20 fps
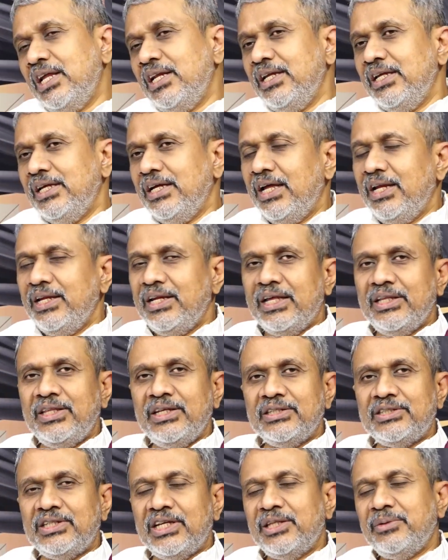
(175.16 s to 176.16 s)
గారిని కానీ
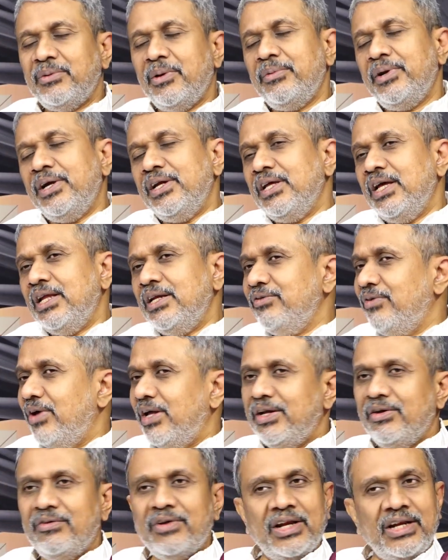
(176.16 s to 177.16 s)
లేకపోతే చంద్రబాబు నాయుడు గారిని
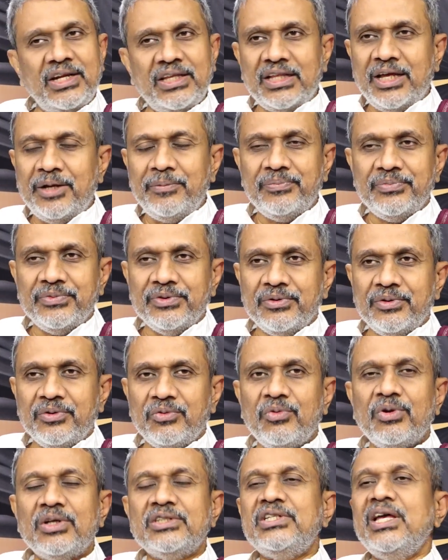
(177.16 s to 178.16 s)
వారు ఏమనలేదా
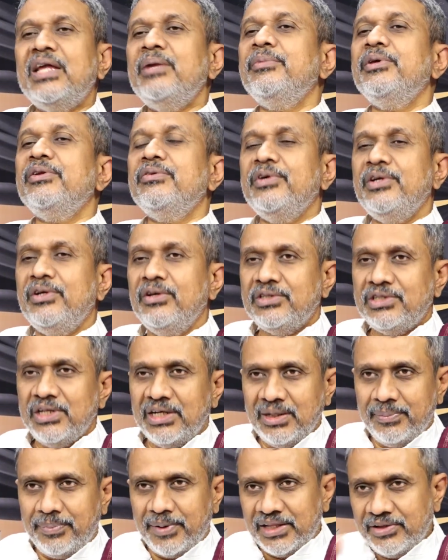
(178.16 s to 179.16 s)
ఒకసారి మీరు వీడియోస్
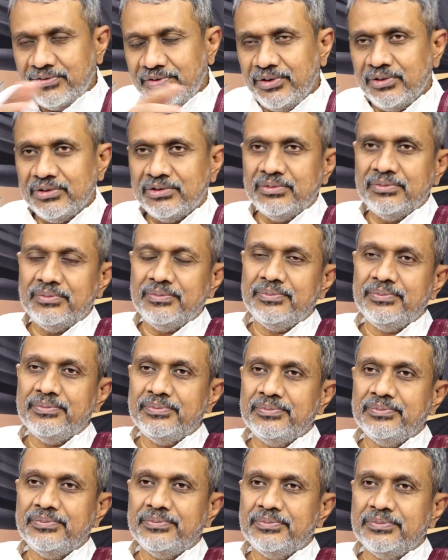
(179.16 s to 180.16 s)
వేయండి పాత వీడియోస్
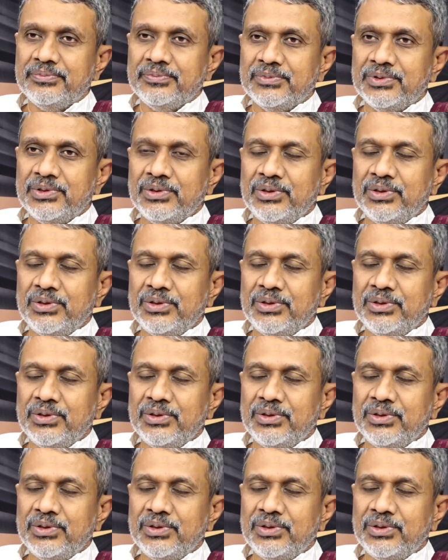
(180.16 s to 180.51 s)
hmm.